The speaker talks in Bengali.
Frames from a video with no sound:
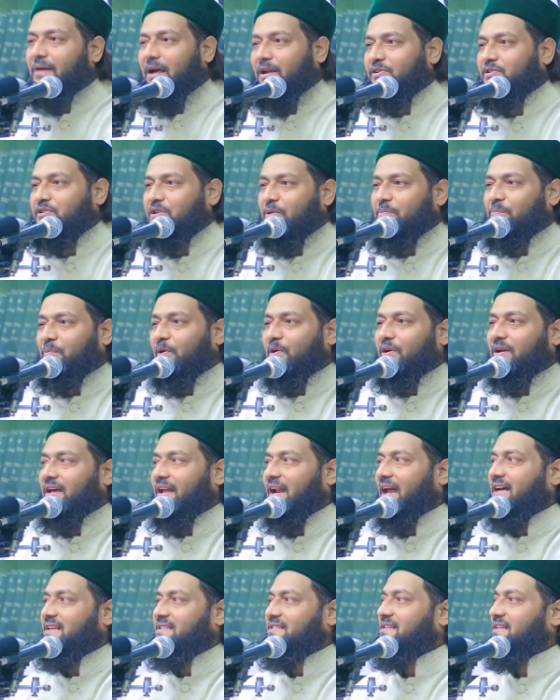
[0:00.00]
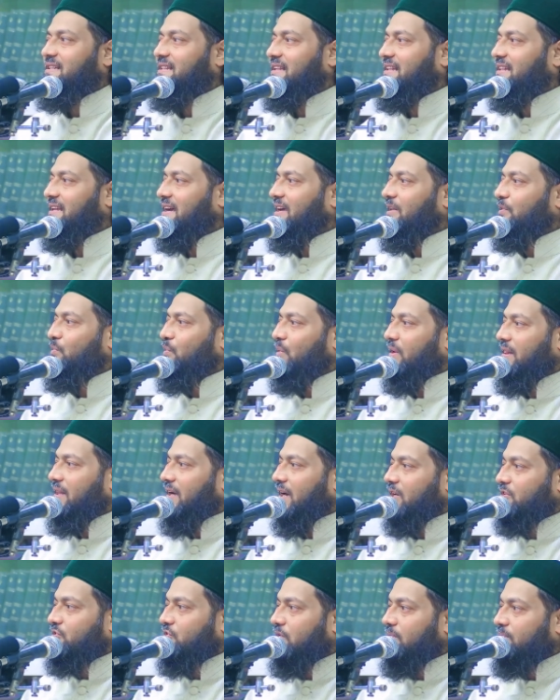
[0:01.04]
মানুষের পক্ষে রাজনীতি থেকে দূরে
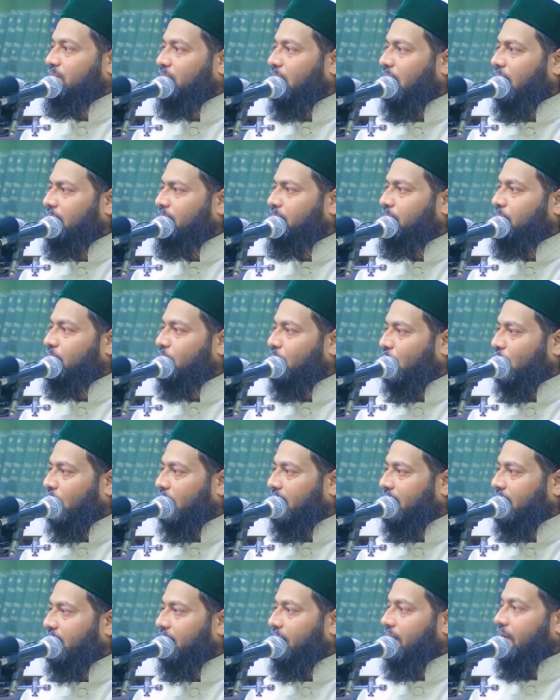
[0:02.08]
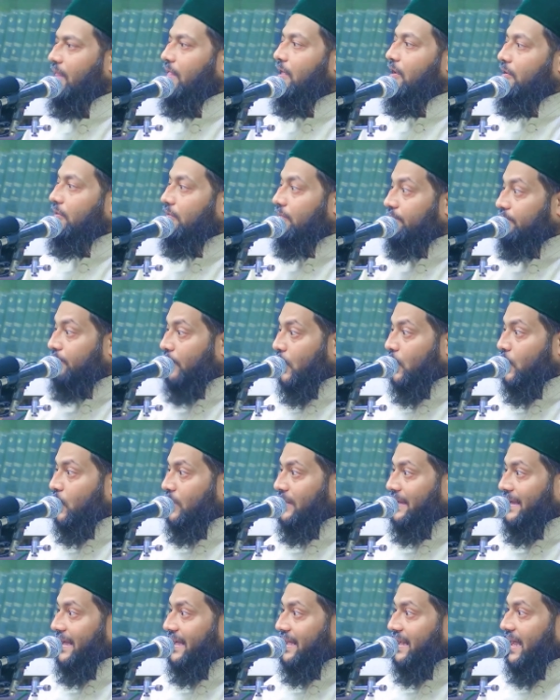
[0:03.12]
থাকা সম্ভব
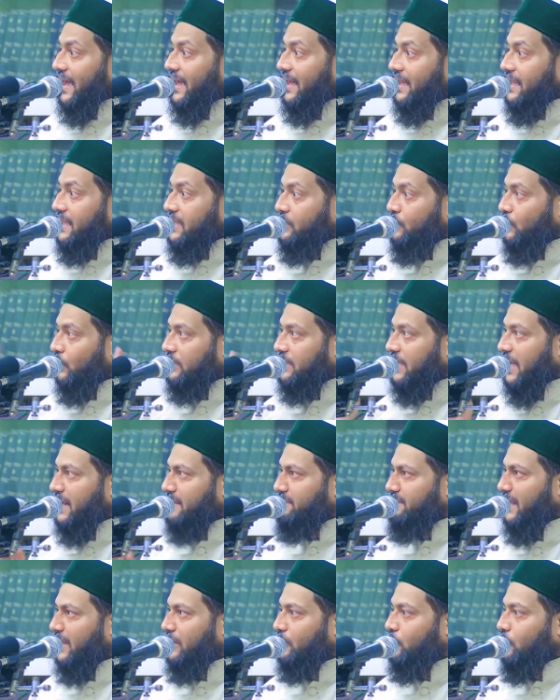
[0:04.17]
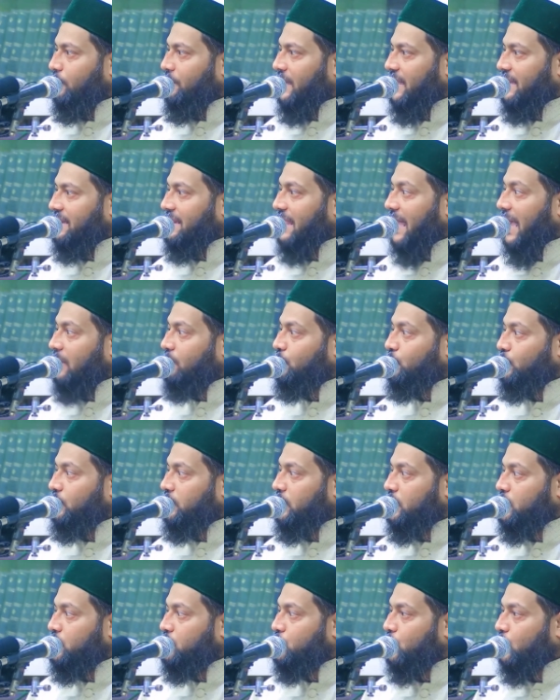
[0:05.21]
বরং এরা এই কথার মাধ্যমে
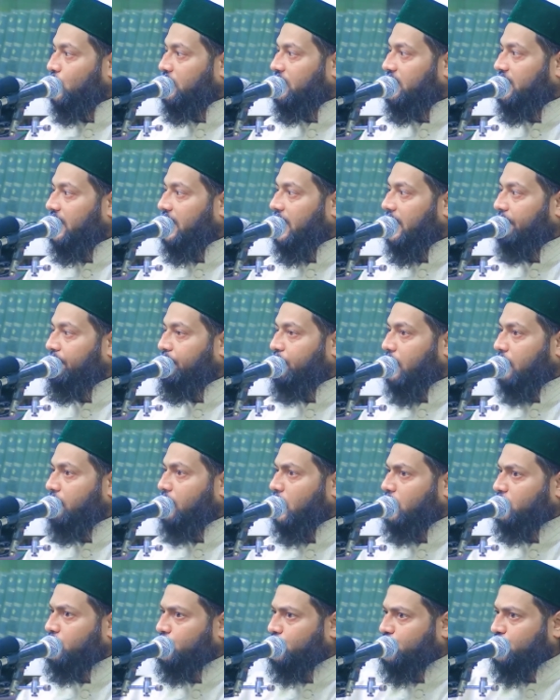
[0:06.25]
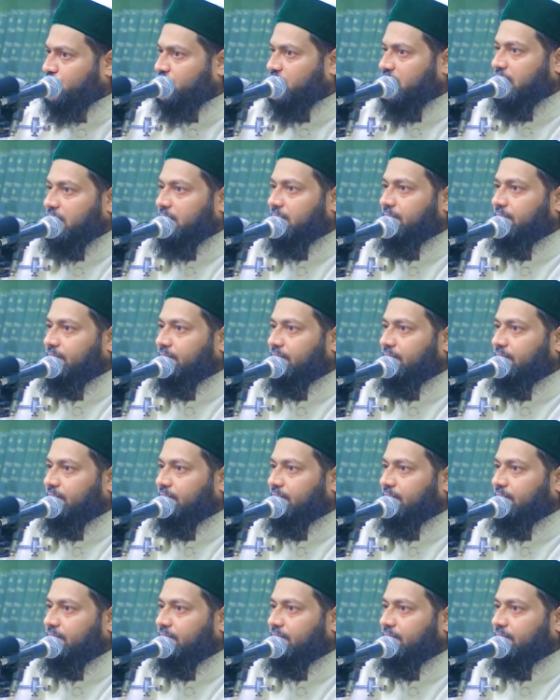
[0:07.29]
তাগুতি শক্তিকে প্রমোট করছে